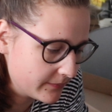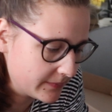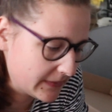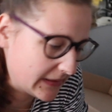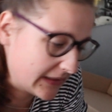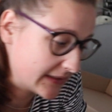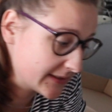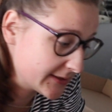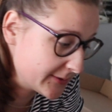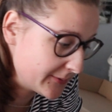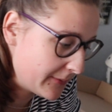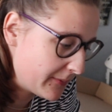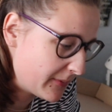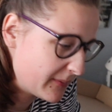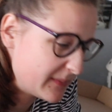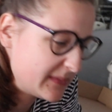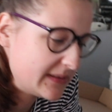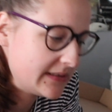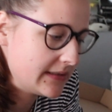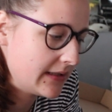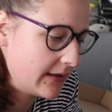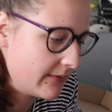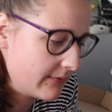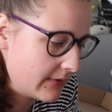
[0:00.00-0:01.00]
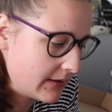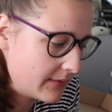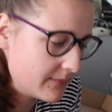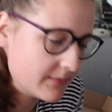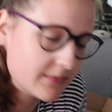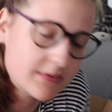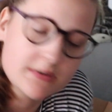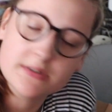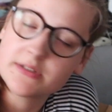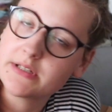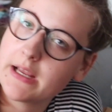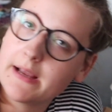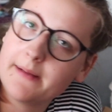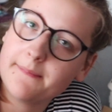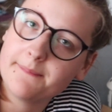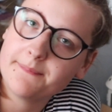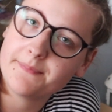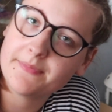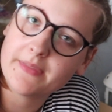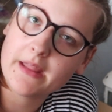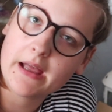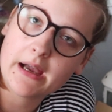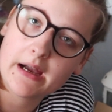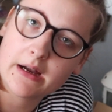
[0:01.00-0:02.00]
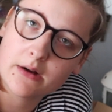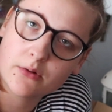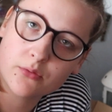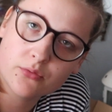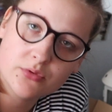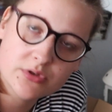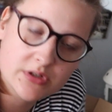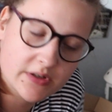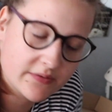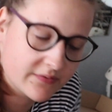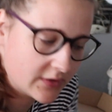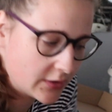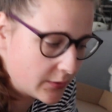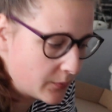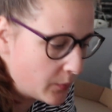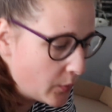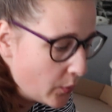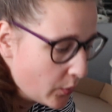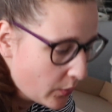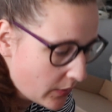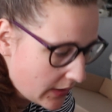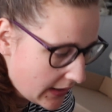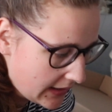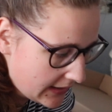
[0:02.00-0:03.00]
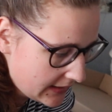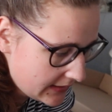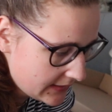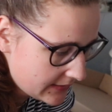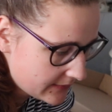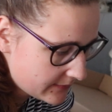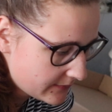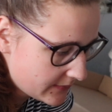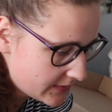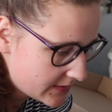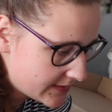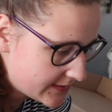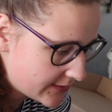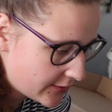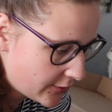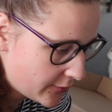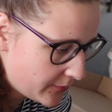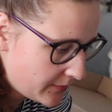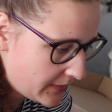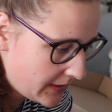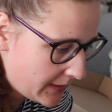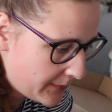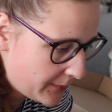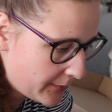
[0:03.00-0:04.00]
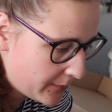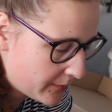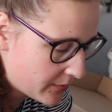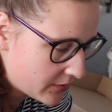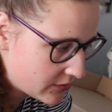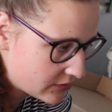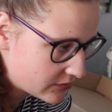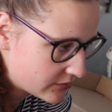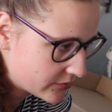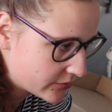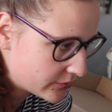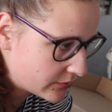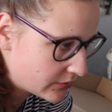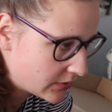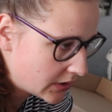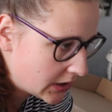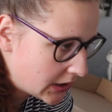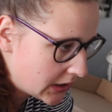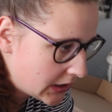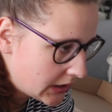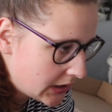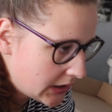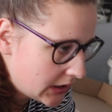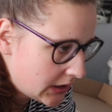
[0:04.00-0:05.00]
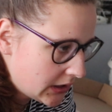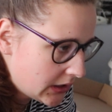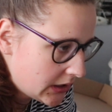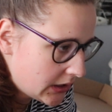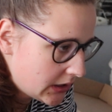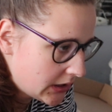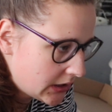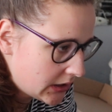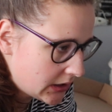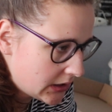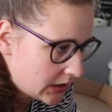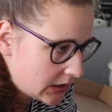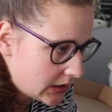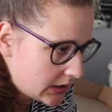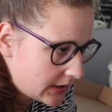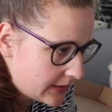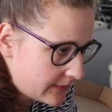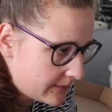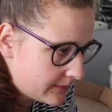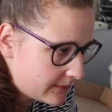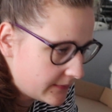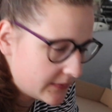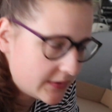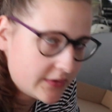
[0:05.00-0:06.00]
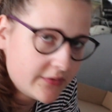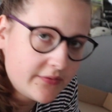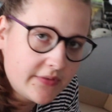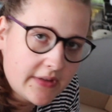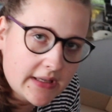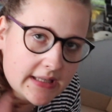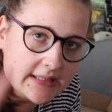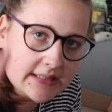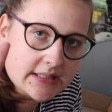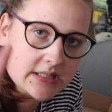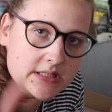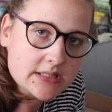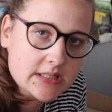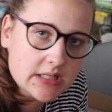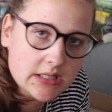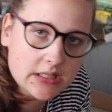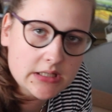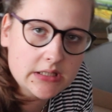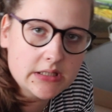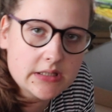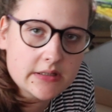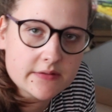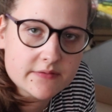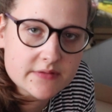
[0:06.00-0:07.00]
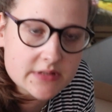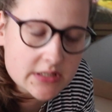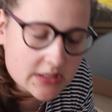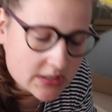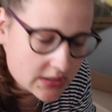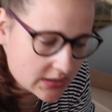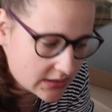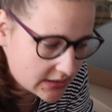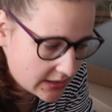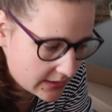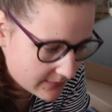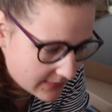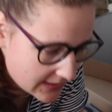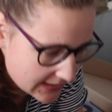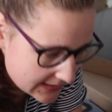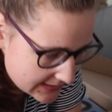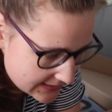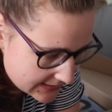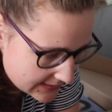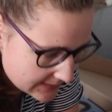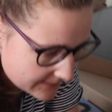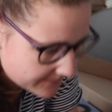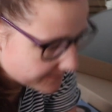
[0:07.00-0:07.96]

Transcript: Tak sobie pomyślałam, że na górze w tych półkach zrobię po prostu E, dwie te szczeliny w Sorze J. Mas.